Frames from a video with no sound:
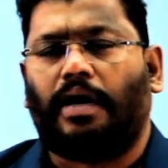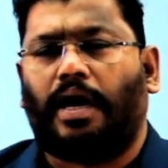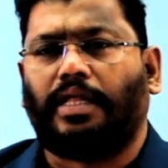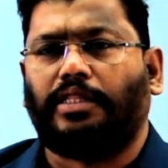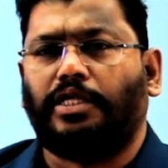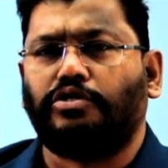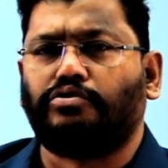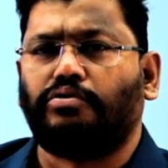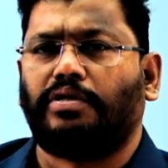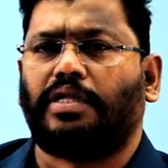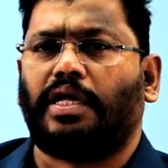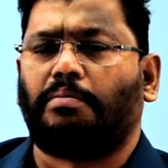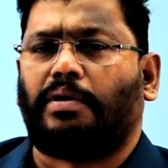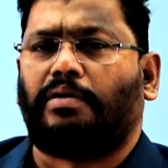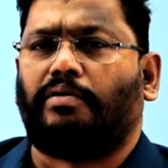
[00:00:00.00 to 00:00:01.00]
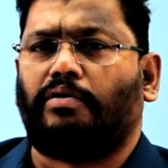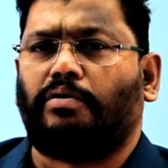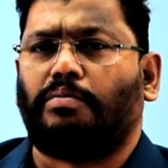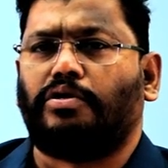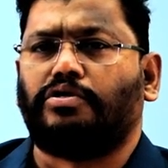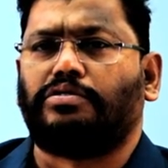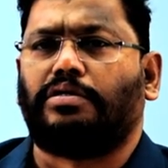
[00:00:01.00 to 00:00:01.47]
ఆ తీసుకున్న దాన్ని మనం
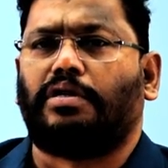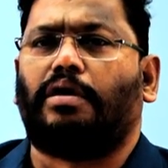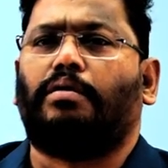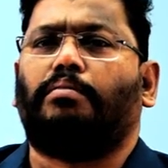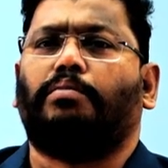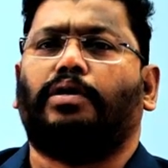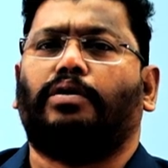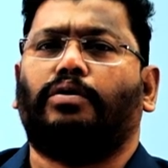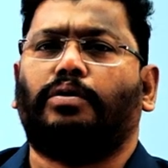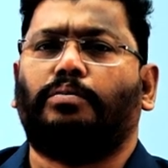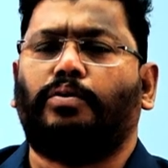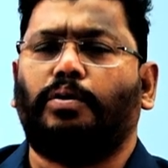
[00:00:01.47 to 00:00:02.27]
ఏమని పిలుస్తున్నాము మిగులు